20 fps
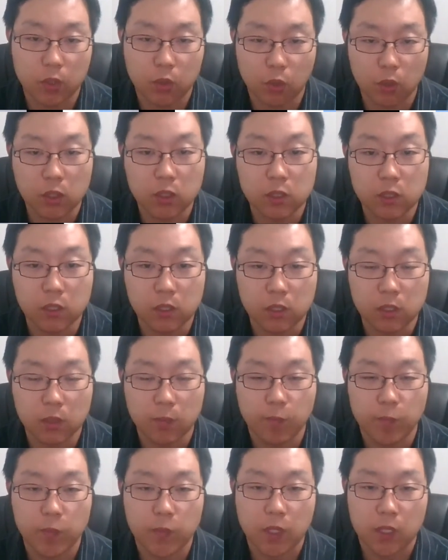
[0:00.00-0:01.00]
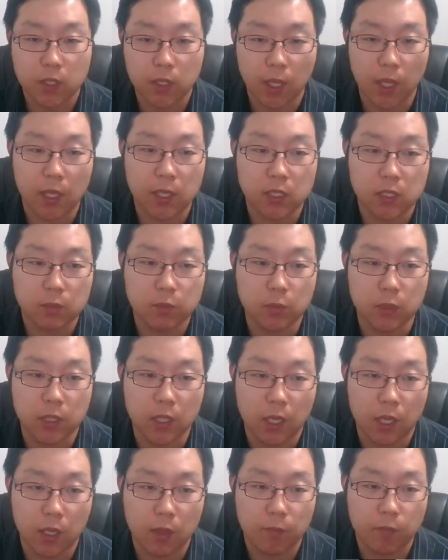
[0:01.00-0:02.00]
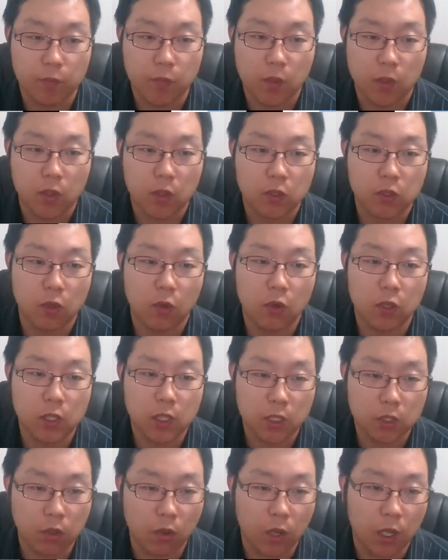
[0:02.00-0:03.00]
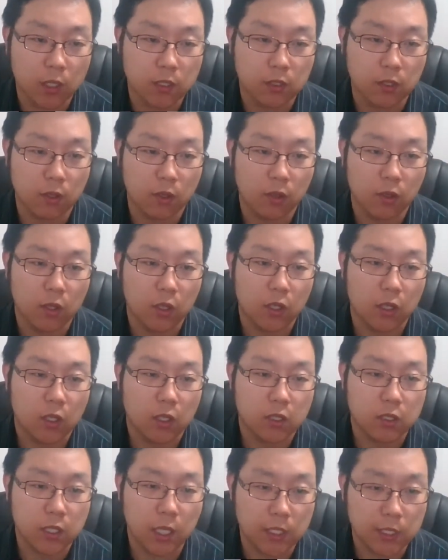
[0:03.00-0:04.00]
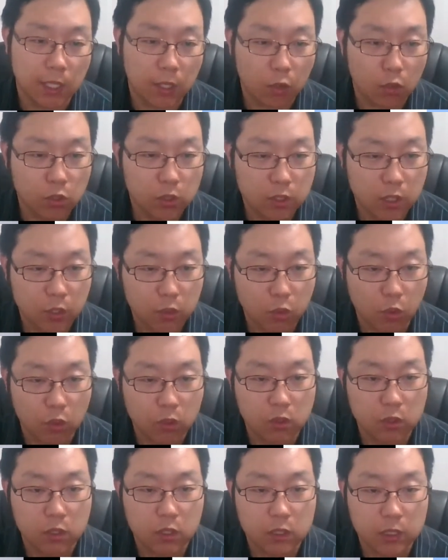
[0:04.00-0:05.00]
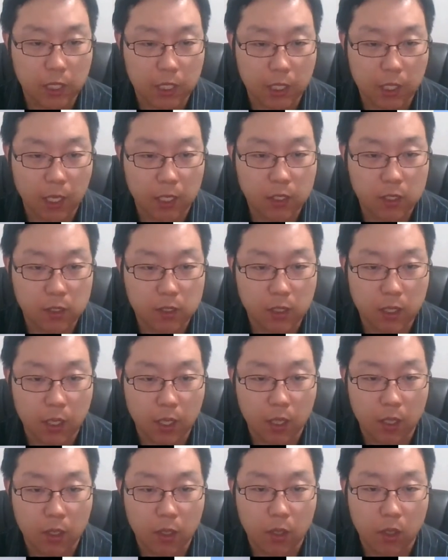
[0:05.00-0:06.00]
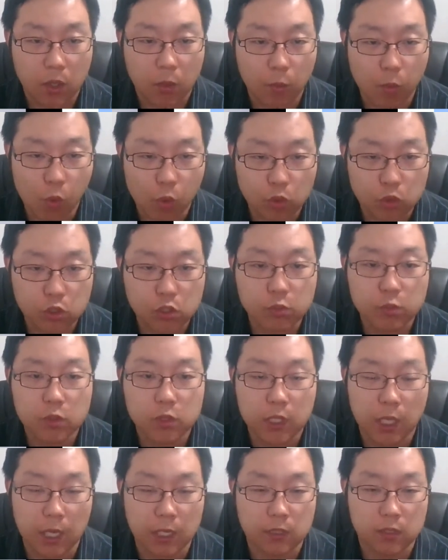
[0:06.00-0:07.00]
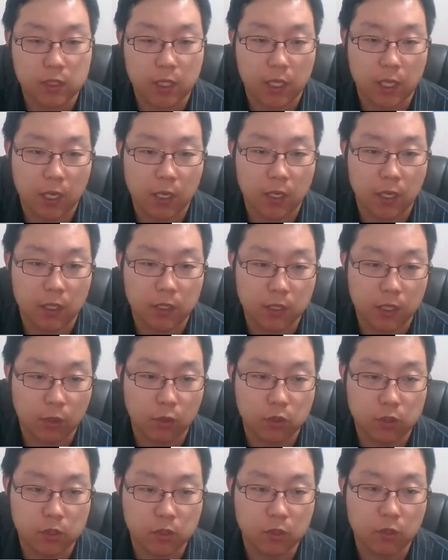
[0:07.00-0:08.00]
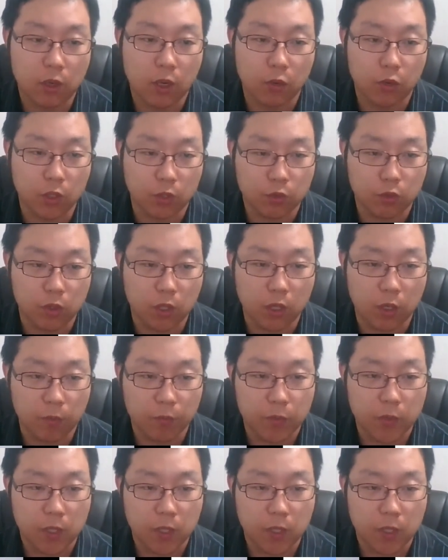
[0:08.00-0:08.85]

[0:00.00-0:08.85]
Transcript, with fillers: 교인들을 대했습니다. 여기에 더해서 데살로니가 교인들을 사랑했는데 목숨을 다해서 사랑을 했다고 증거하고 있고요.